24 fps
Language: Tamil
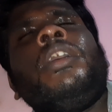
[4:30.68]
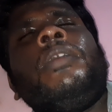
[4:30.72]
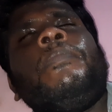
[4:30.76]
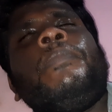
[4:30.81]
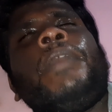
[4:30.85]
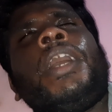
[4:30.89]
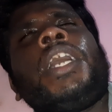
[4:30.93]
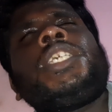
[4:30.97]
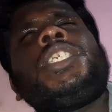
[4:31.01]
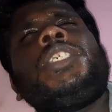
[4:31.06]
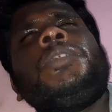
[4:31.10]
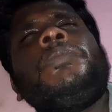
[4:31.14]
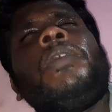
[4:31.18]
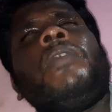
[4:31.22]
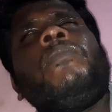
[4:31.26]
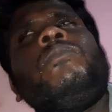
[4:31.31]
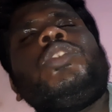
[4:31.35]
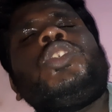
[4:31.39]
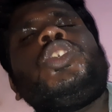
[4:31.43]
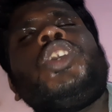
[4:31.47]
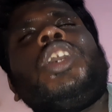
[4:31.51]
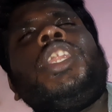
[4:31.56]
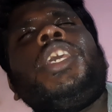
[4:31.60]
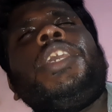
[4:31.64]
மேக்ஸிமம்
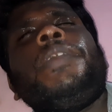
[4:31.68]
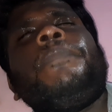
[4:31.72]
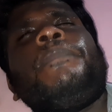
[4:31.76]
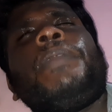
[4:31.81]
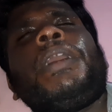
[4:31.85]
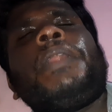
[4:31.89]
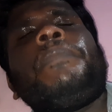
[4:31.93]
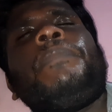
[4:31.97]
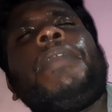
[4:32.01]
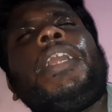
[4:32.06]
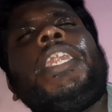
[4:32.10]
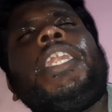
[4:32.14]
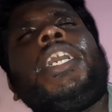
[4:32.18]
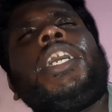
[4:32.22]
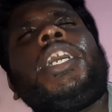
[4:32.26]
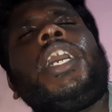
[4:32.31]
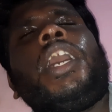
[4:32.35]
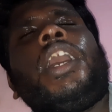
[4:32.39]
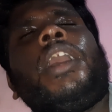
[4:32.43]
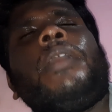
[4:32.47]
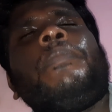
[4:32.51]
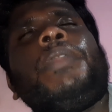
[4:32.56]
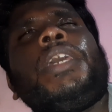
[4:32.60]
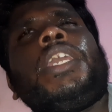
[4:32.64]
விஷுவலி இம்பேக்ட்
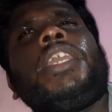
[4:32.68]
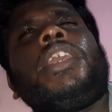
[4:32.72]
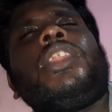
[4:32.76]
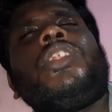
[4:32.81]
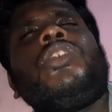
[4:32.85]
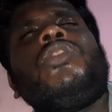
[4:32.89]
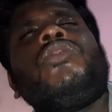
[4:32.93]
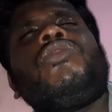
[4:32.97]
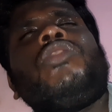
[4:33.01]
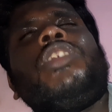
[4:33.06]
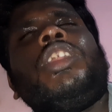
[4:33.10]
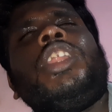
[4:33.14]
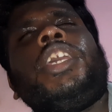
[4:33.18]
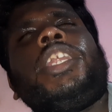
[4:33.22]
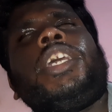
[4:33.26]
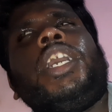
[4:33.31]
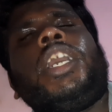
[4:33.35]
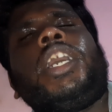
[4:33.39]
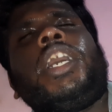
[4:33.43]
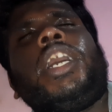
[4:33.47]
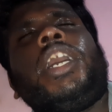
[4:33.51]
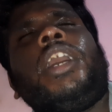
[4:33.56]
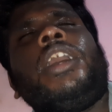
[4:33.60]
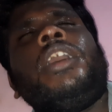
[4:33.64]
பண்ணுங்கள் அப்படிங்கிறதையும்
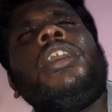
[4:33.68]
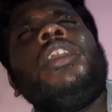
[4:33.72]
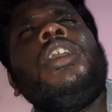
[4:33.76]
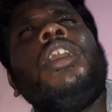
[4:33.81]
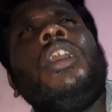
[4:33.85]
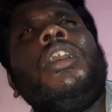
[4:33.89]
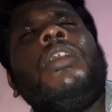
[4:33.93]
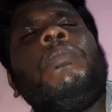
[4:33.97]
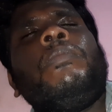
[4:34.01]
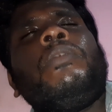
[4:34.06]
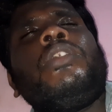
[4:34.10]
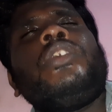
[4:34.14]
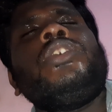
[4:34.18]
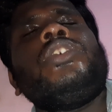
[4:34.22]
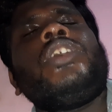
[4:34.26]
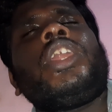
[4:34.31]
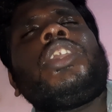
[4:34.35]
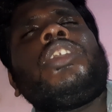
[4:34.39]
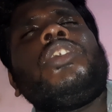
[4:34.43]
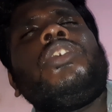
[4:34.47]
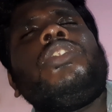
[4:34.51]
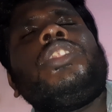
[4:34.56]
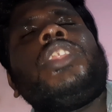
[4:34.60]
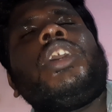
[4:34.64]
சொல்லியிருக்காங்க முடிஞ்ச
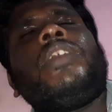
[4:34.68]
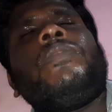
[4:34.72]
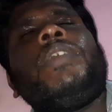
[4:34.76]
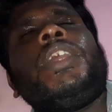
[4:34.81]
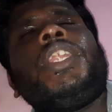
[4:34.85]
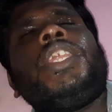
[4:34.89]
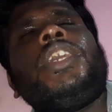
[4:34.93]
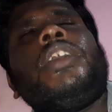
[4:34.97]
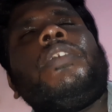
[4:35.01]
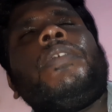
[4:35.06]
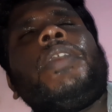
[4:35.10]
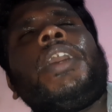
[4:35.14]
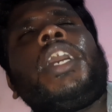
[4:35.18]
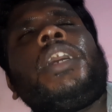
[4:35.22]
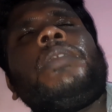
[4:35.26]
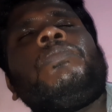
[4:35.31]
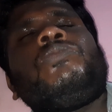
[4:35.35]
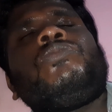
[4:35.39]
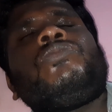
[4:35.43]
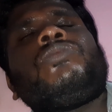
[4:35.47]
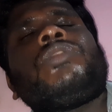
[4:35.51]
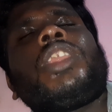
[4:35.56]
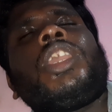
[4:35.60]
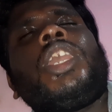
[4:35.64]
வரைக்கும் இந்த வீடியோவை
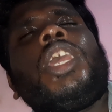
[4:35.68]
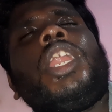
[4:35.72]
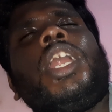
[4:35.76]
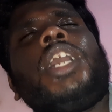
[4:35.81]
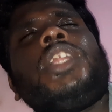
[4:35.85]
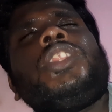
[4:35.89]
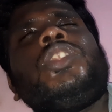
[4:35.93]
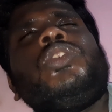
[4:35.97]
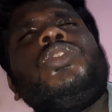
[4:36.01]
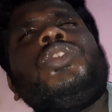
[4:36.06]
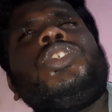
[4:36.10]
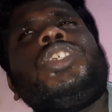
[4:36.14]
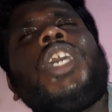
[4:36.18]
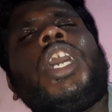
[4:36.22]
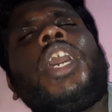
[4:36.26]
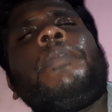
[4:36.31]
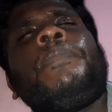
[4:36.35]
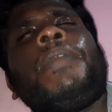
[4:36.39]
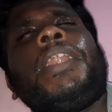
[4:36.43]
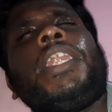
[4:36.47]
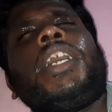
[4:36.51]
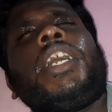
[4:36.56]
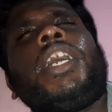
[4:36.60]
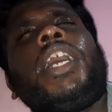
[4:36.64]
எல்லாத்துக்கும் ஷேர்
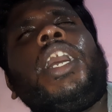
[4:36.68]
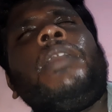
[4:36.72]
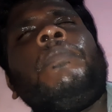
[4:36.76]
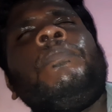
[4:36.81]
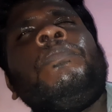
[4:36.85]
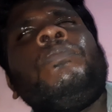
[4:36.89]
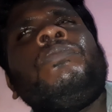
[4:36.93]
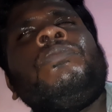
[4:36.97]
பண்ணுங்கள்